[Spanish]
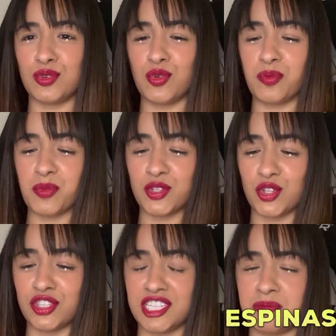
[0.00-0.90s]
un
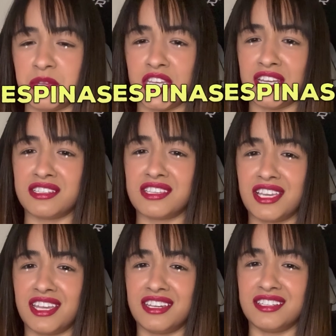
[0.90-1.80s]
montón de espinas
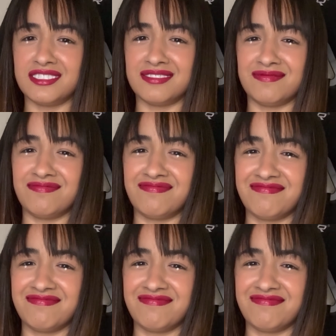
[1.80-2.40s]
en...